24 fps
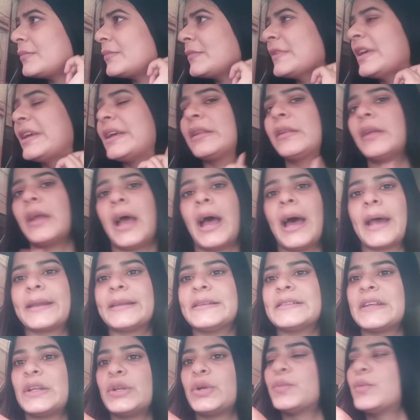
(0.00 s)
este Harry
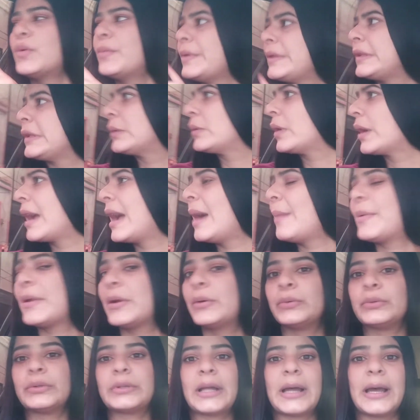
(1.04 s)
salió un momentico acá a
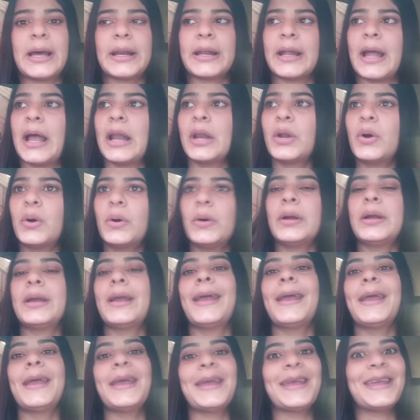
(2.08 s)
preguntar algo
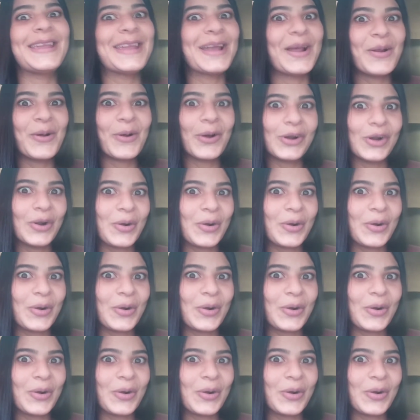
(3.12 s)
y ya luego nos